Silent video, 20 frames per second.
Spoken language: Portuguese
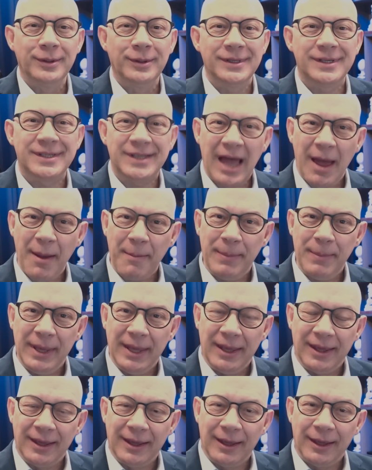
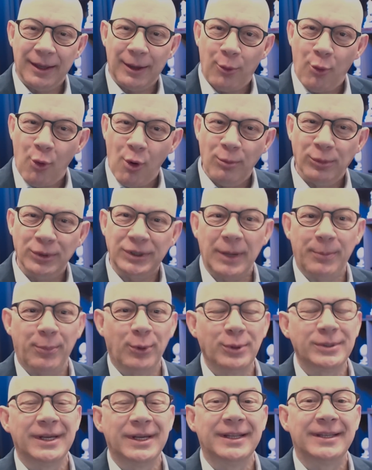Sabe como se
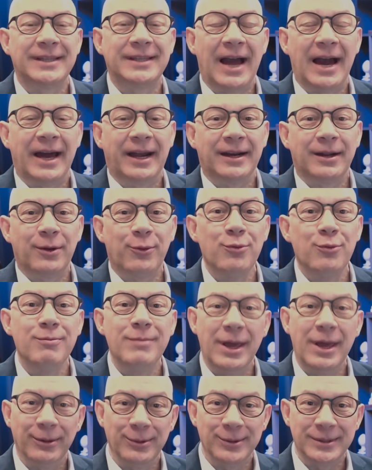aposentar com
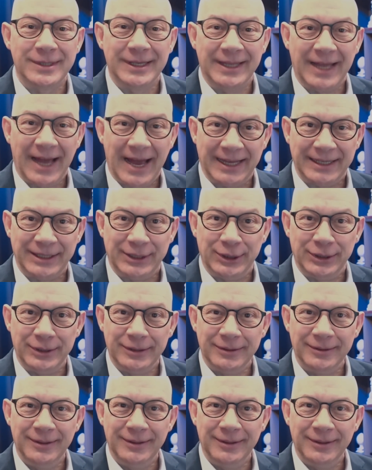menos idade?